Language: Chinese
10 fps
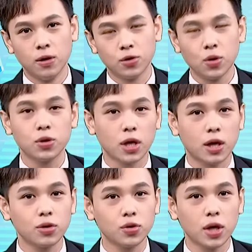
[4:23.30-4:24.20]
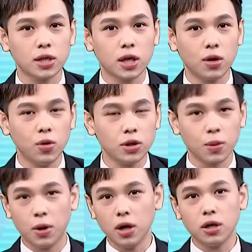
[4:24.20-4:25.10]
所以我才告诉大家，为什
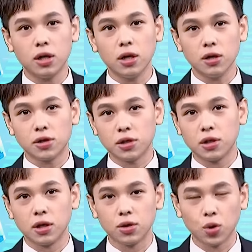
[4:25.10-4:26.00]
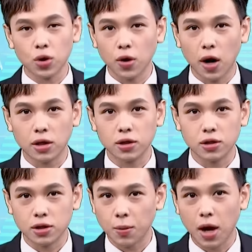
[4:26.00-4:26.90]
么二零二四的多头行情
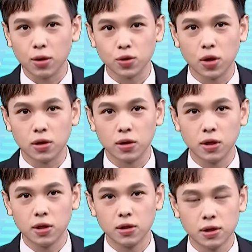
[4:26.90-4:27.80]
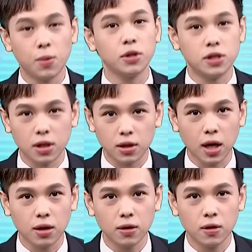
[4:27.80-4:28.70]
这么好赚，这么简
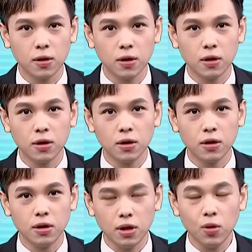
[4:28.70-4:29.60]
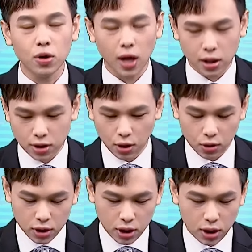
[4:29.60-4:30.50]
单，因为它是由
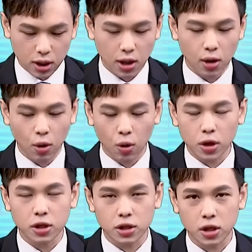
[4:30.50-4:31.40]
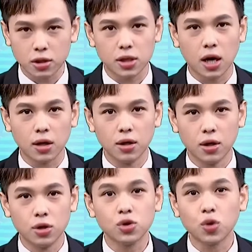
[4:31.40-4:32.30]
企业获利成长
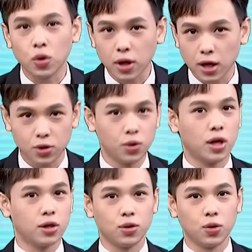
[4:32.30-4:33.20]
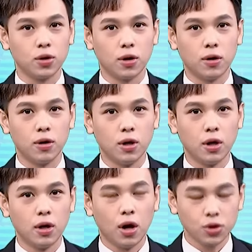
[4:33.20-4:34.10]
所带出来的多头。
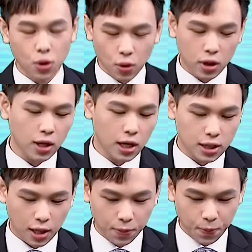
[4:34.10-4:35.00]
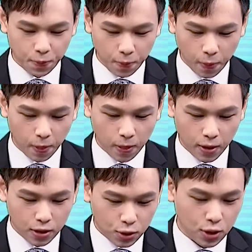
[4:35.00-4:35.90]
哦，所以我跟大家讲。
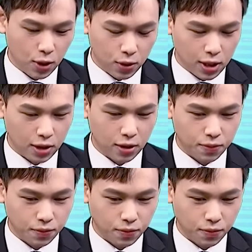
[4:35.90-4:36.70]
就像我讲的，